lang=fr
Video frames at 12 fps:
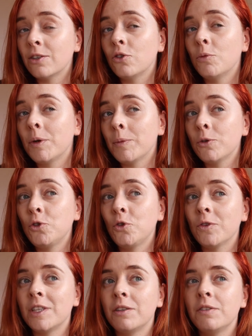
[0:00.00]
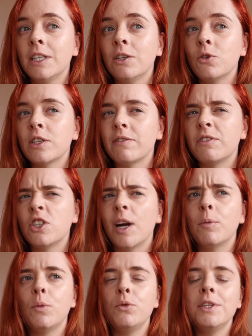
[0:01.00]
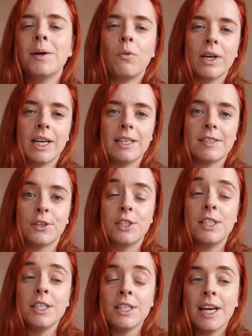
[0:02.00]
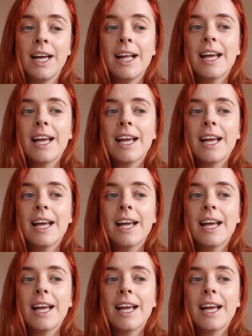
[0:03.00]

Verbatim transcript: Au moment où je tourne cette vidéo, ça fait déjà un peu plus d'un mois qu'elle est sortie.